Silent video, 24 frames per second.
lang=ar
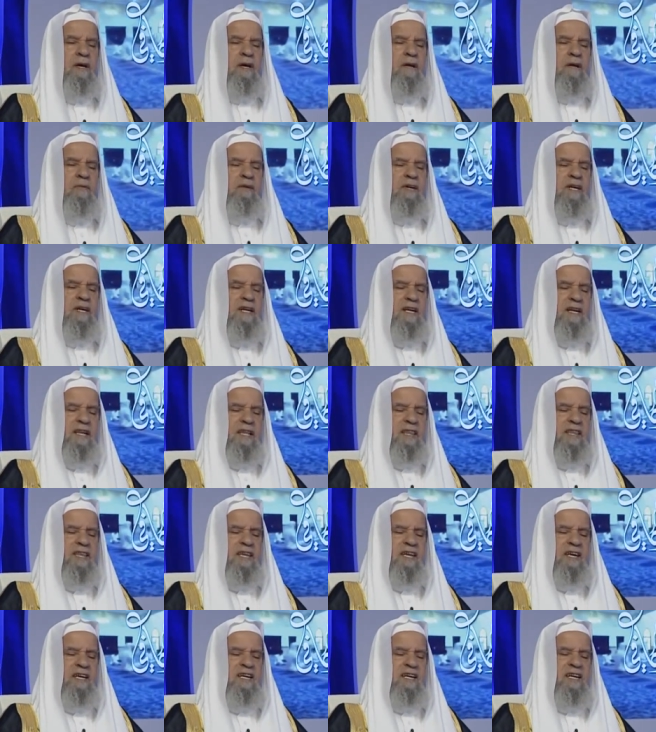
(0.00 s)
والحالة
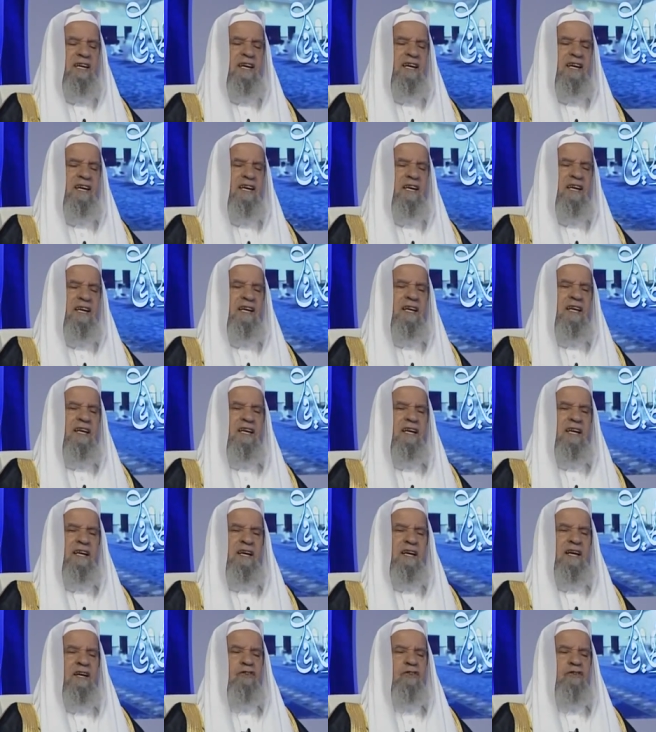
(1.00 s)
الثانية
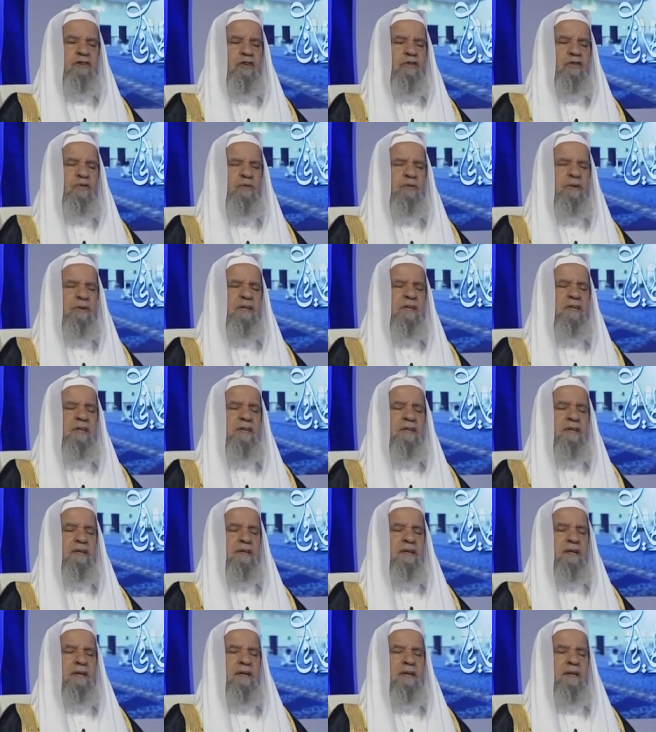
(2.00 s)

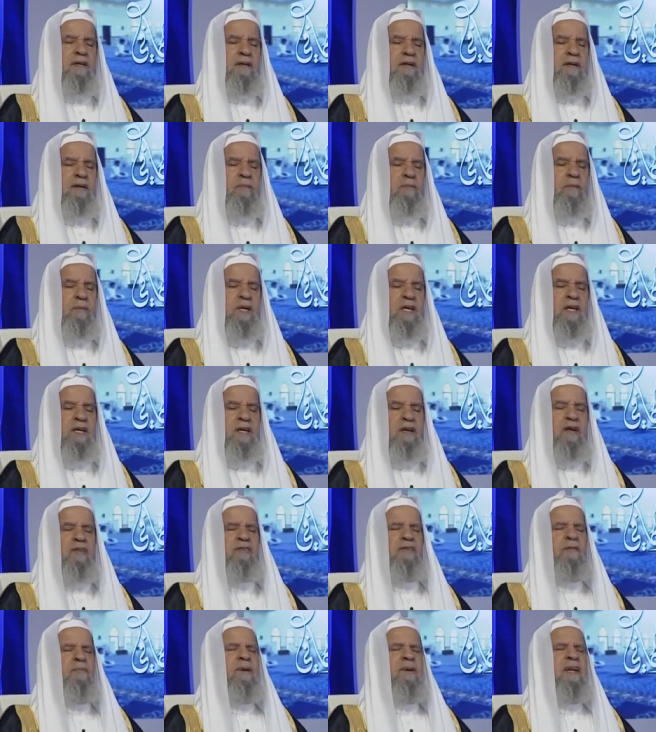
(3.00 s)
التصوير
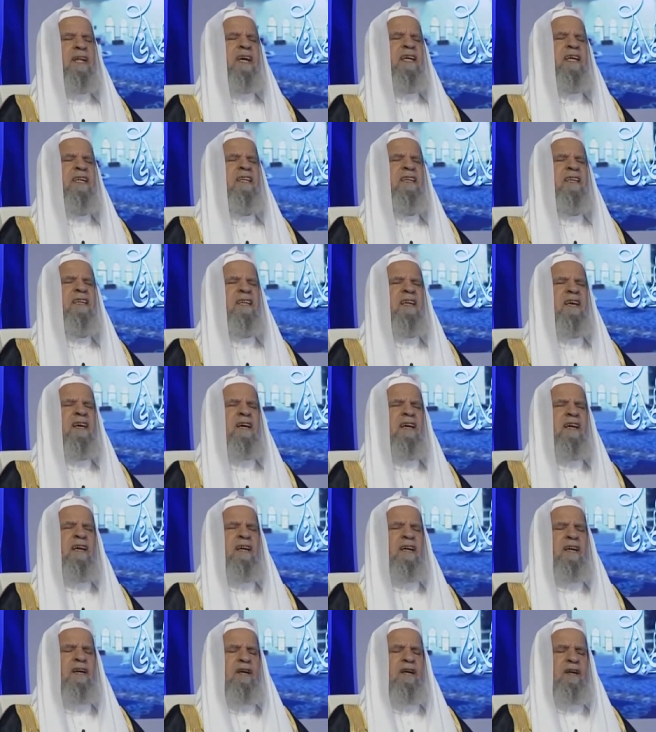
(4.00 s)
برسم اليد
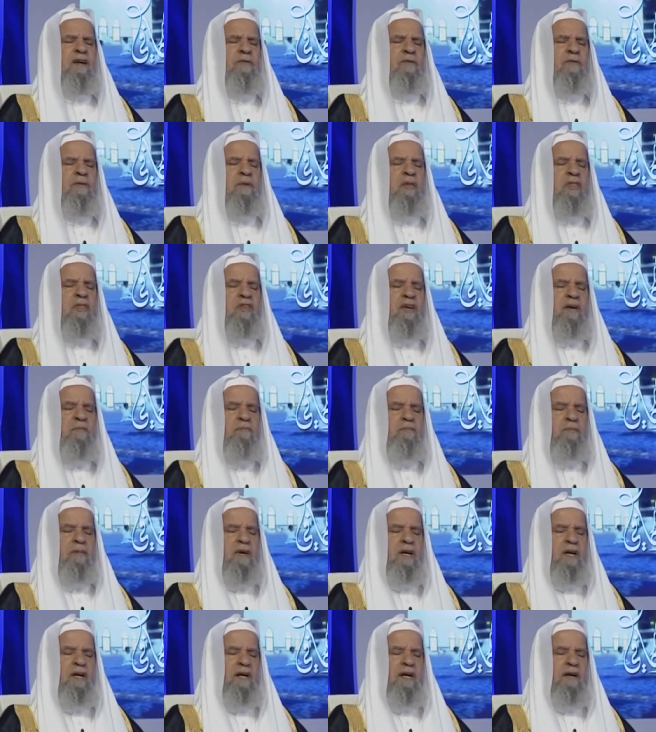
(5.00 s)
ومن ثم
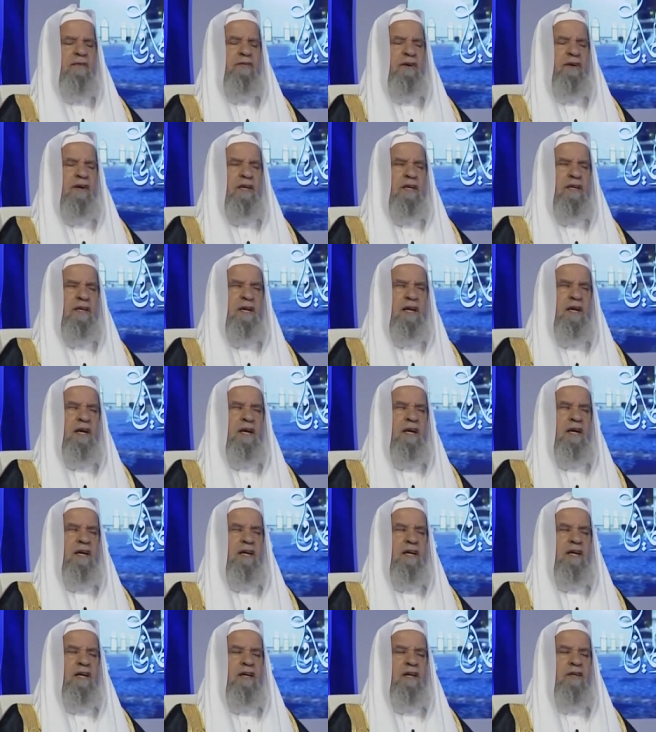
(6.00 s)
فإن
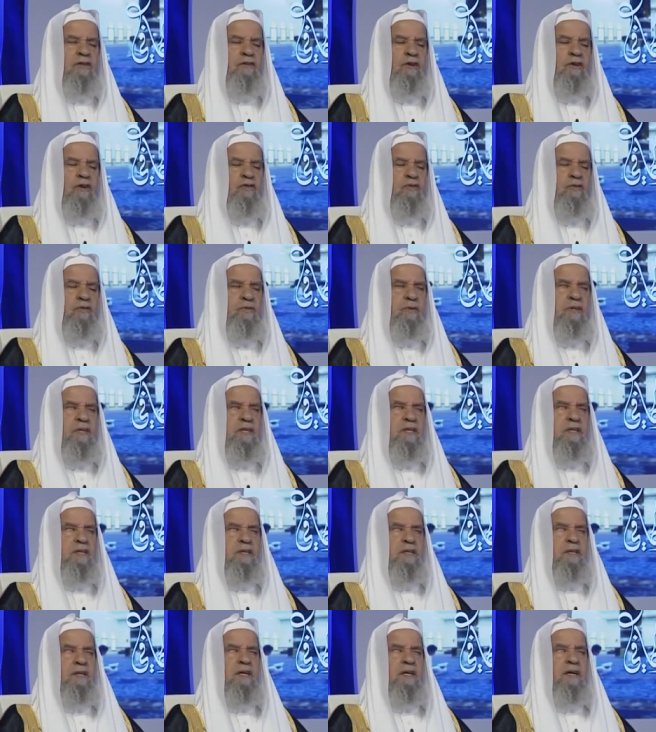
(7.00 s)

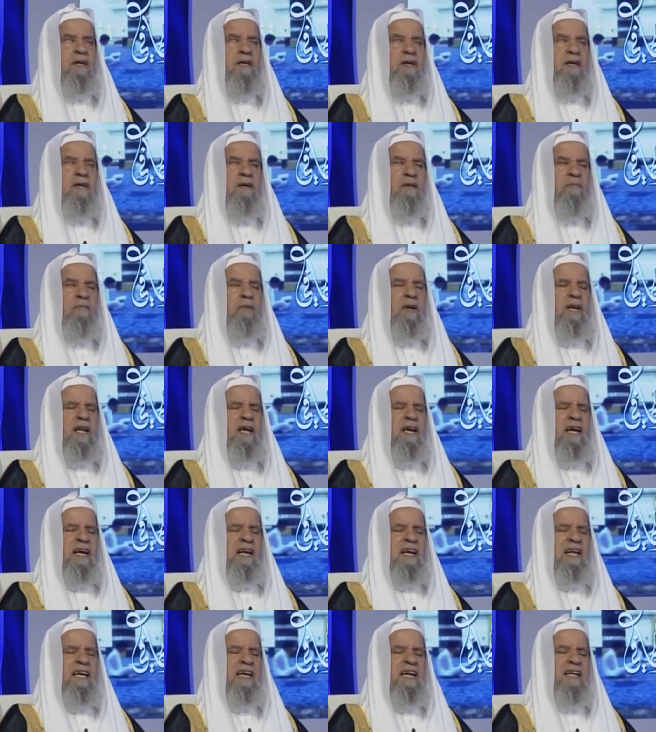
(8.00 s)
التصوير
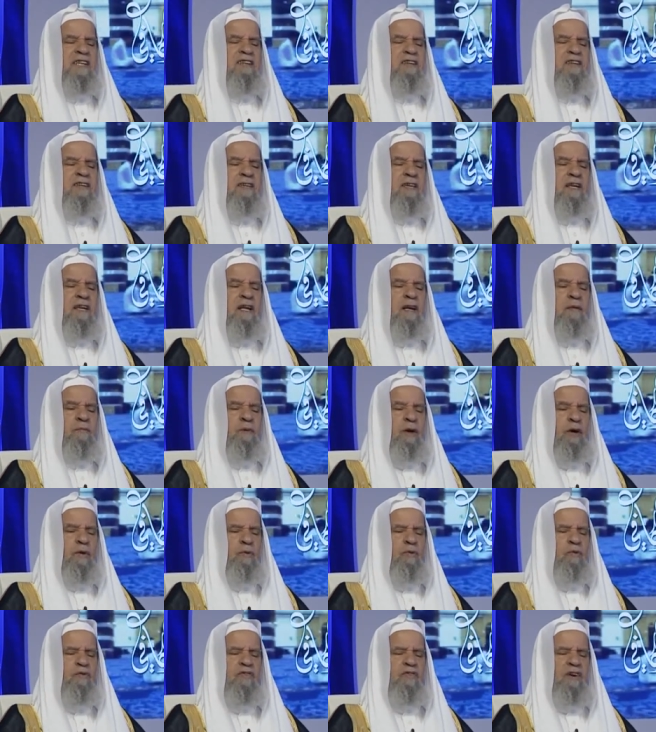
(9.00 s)
بالآلات
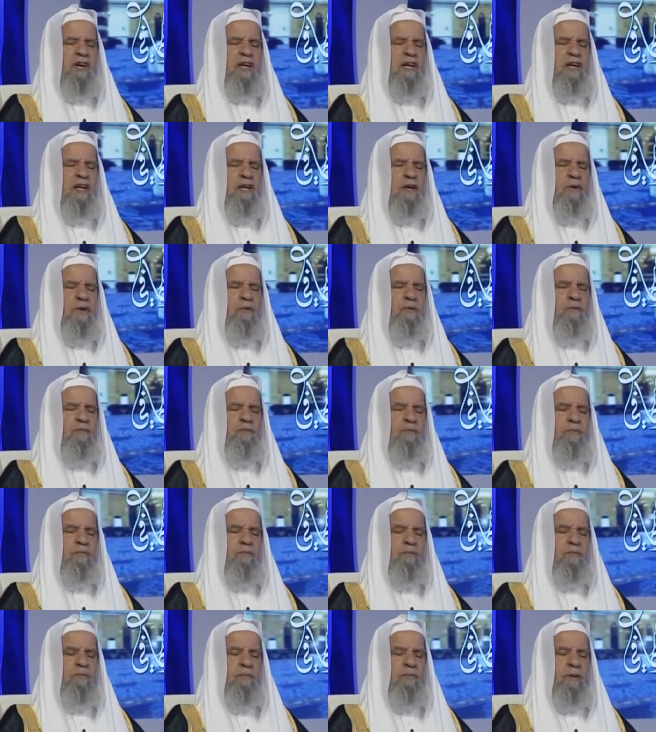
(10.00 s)
المعروفة اليوم
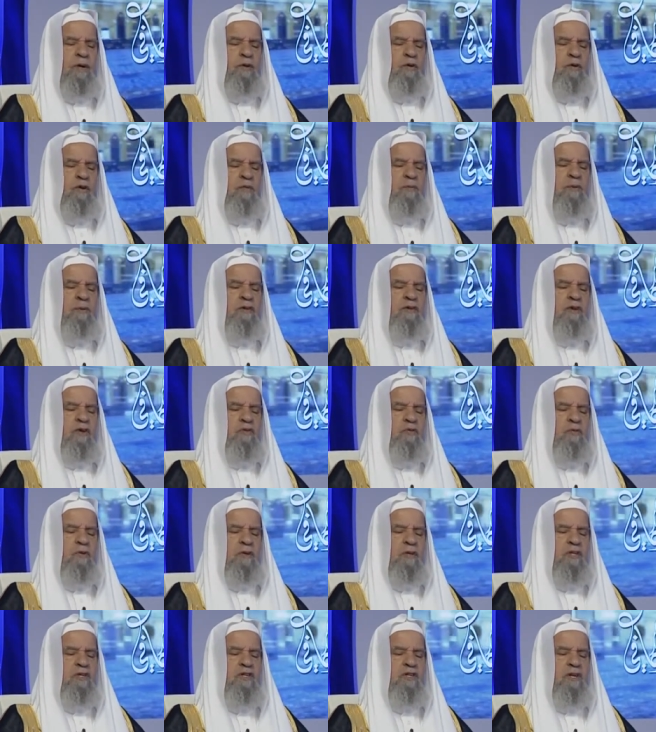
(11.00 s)
ما يعرف
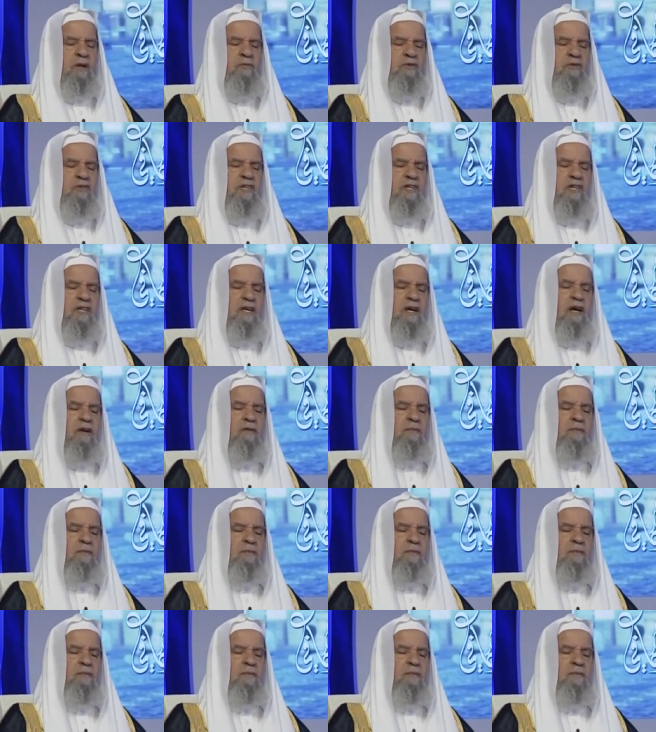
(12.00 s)
بالتصوير الشمسي أو